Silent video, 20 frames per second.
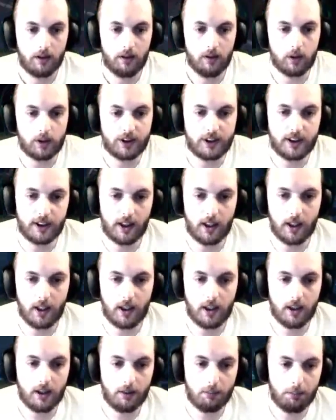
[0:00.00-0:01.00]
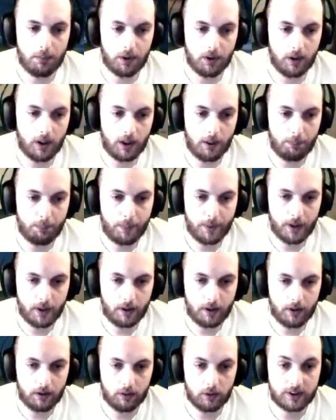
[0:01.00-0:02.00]
Le sable
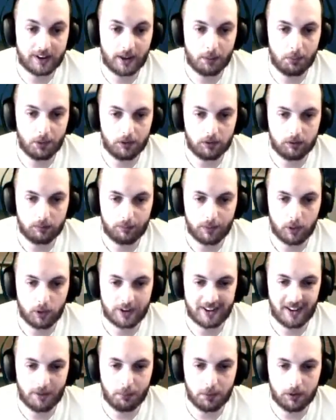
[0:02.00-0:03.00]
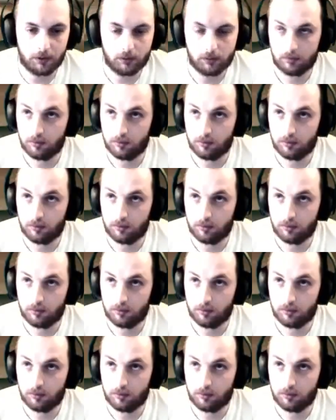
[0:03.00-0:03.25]
appelle le savant, le sable